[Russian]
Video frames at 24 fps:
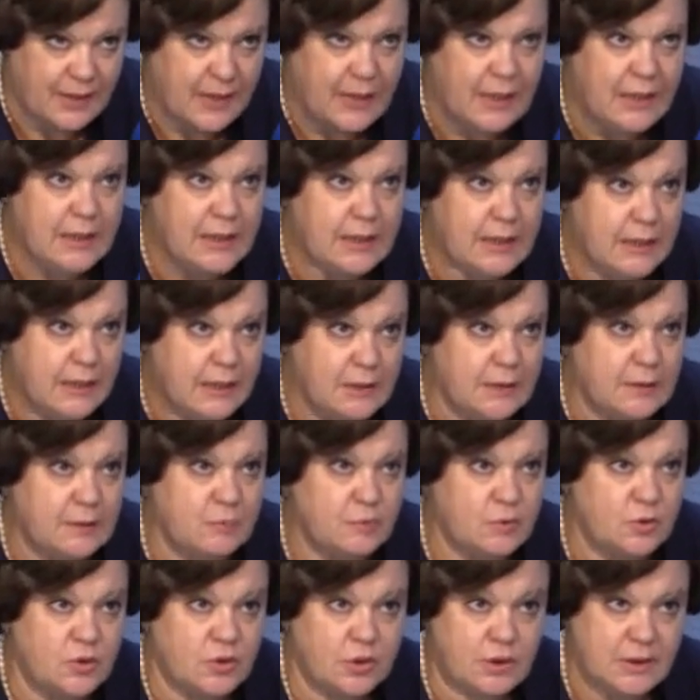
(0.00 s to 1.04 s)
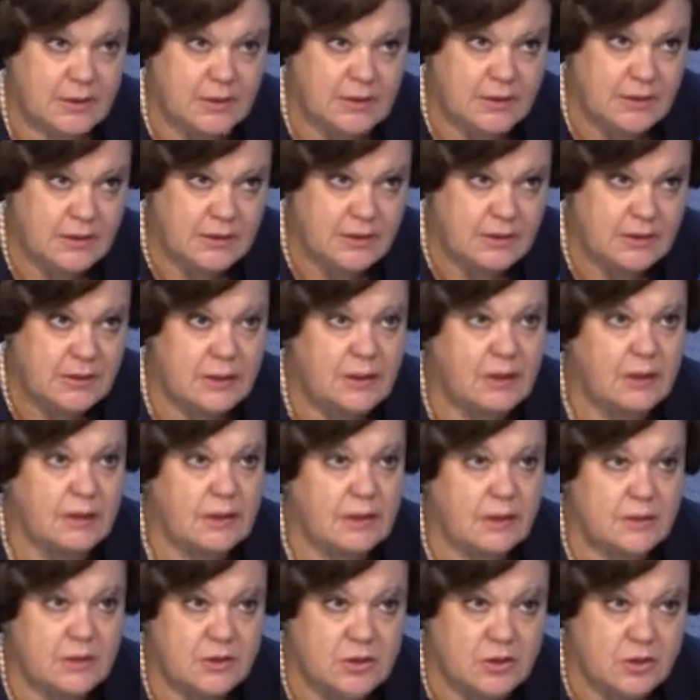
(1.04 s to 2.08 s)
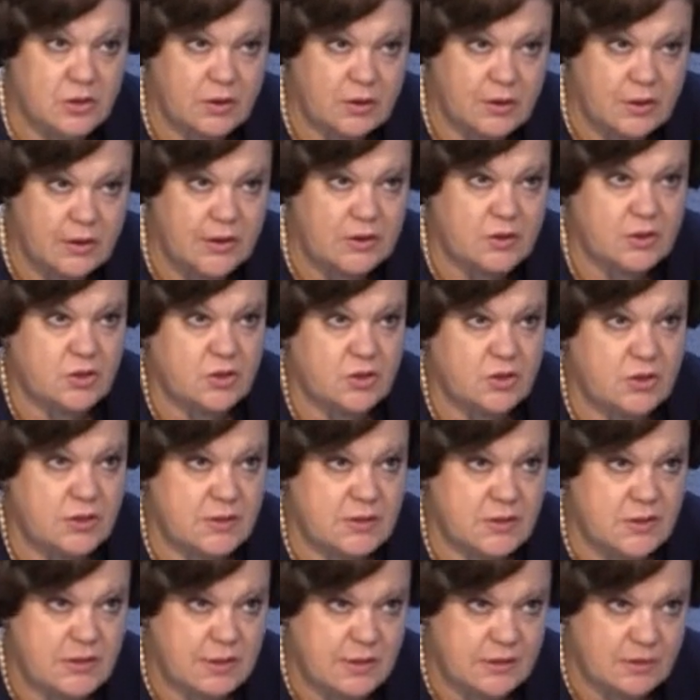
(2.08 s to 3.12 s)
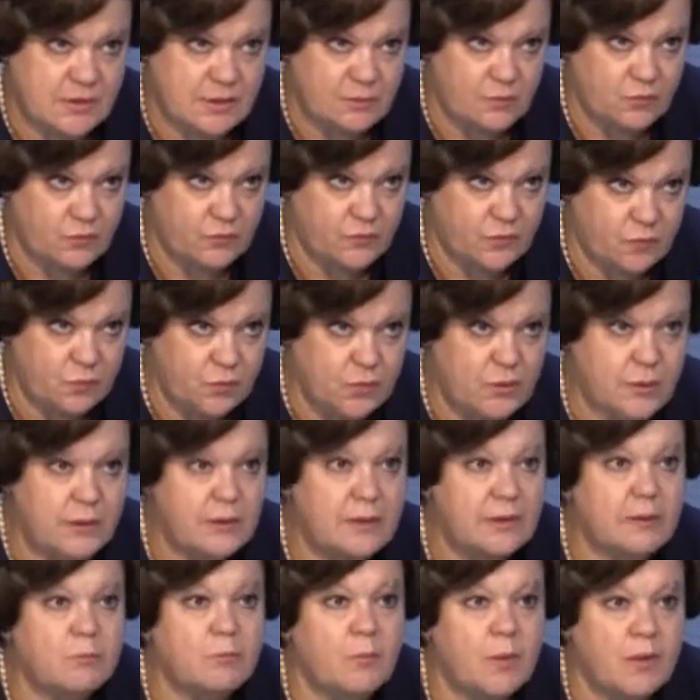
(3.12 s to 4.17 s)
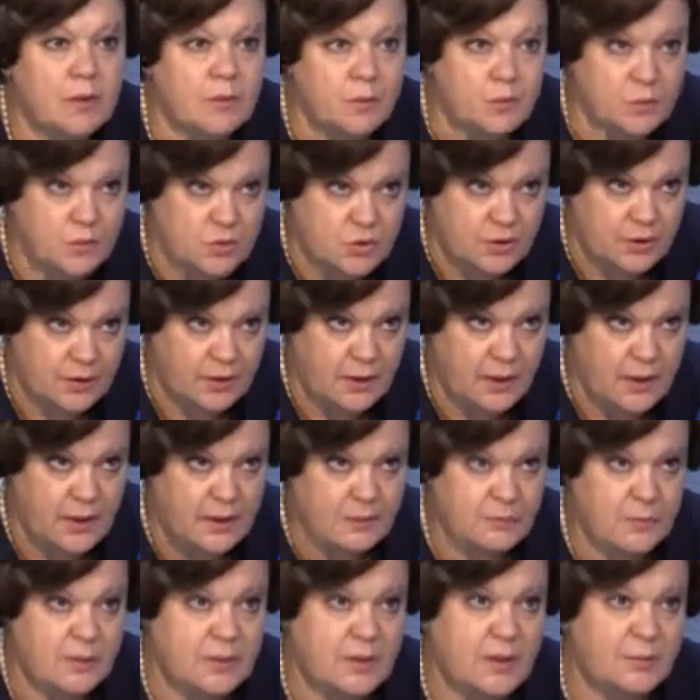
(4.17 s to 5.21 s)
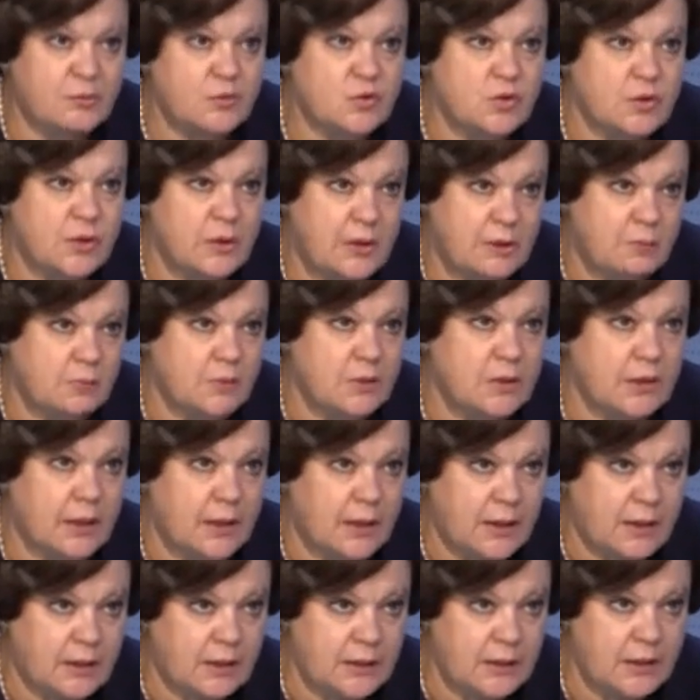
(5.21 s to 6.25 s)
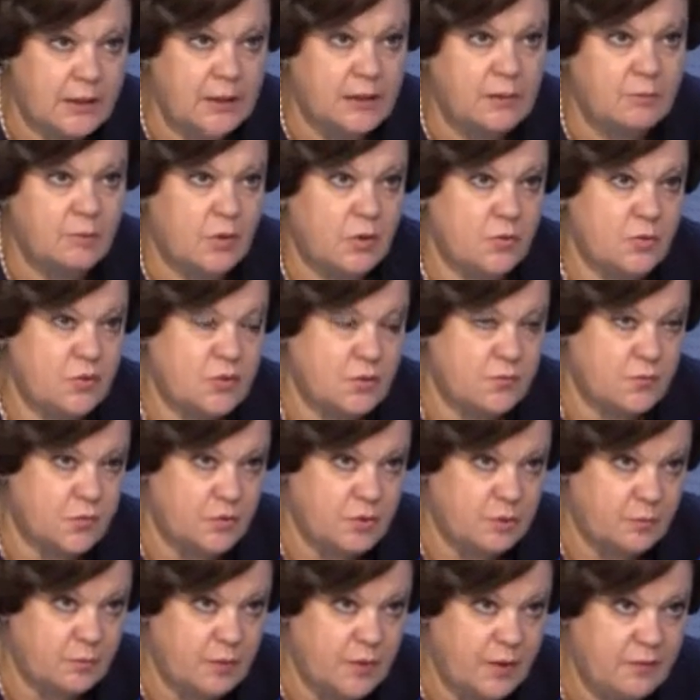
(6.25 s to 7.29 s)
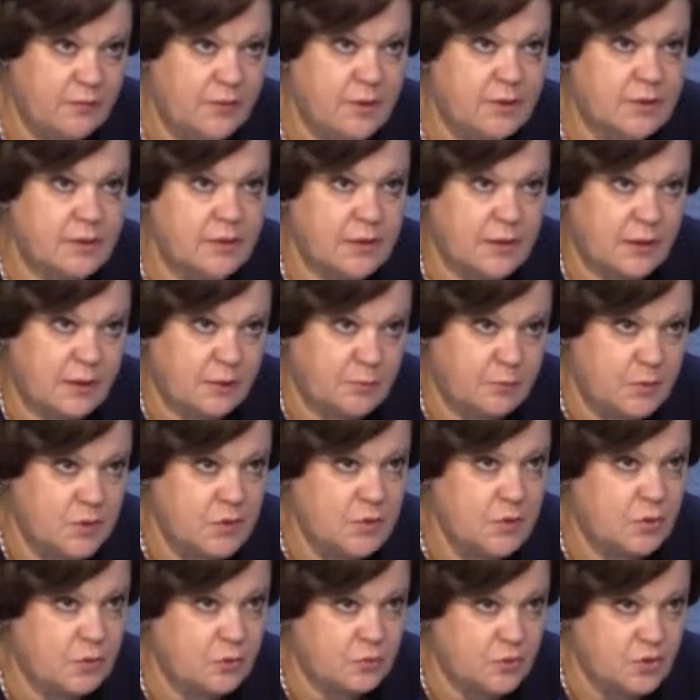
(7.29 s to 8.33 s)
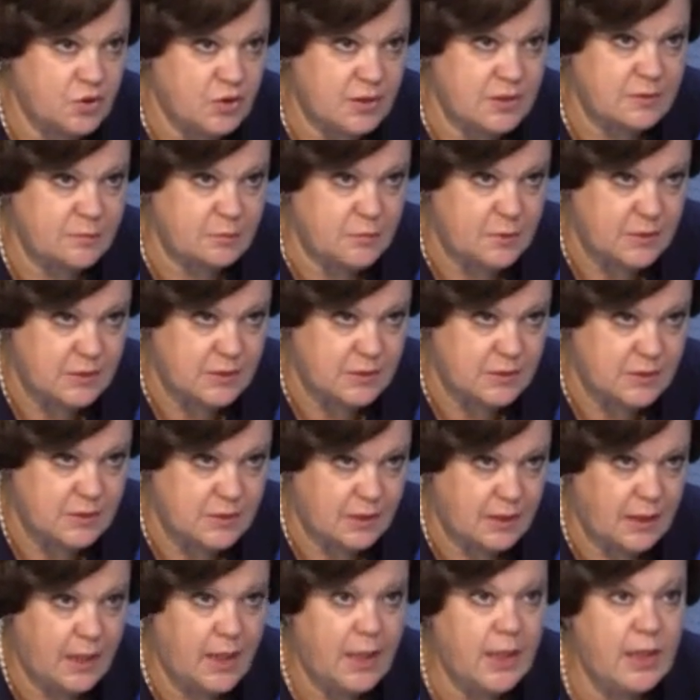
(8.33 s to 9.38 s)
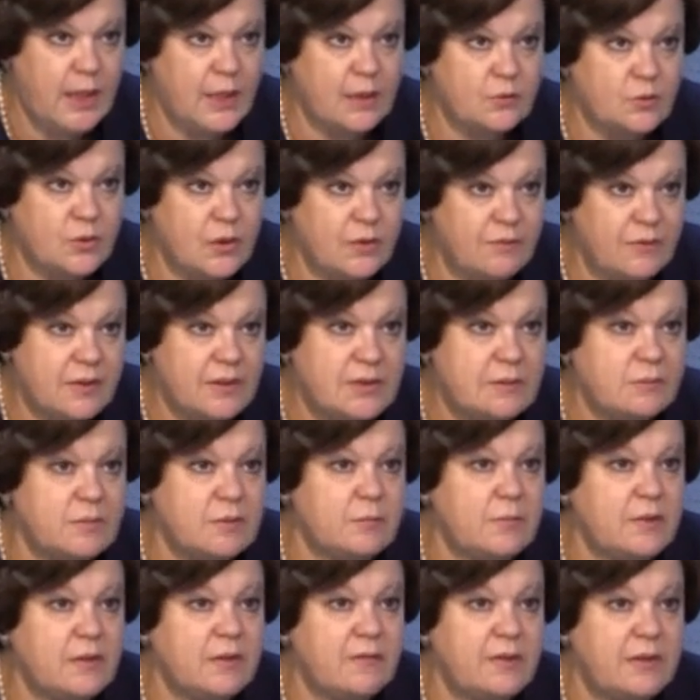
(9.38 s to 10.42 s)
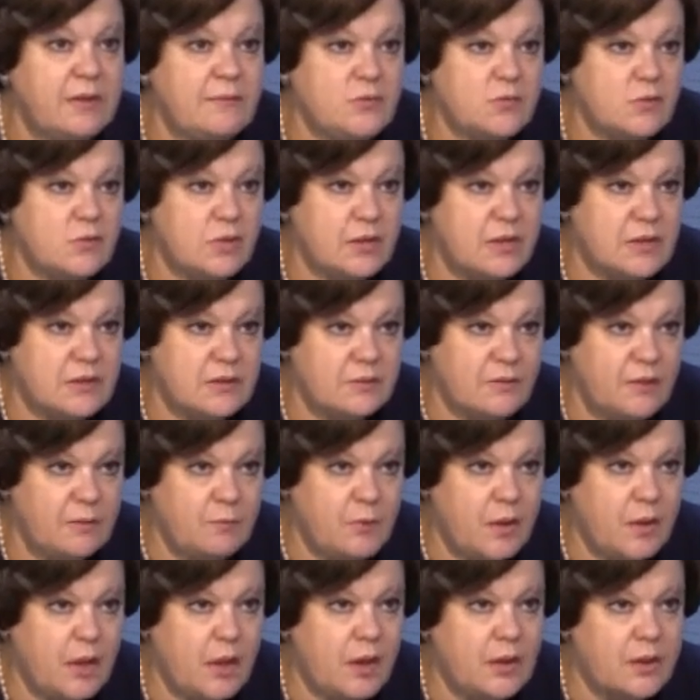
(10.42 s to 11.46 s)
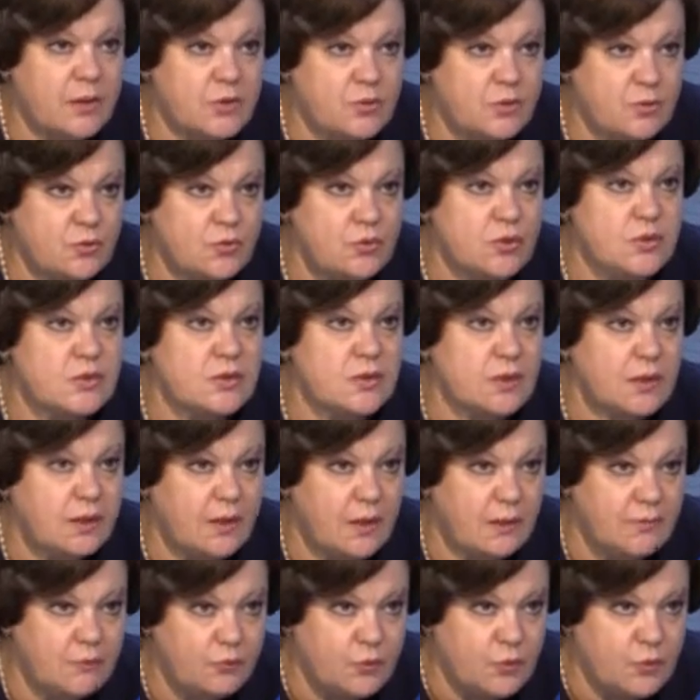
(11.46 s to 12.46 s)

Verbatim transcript: И это будет касаться, конечно, граждан 67 -го года и моложе, так. потому что именно они имеют сегодня право на накопительную часть пенсии. Но давайте мы поговорим все-таки с вами о расчете страховой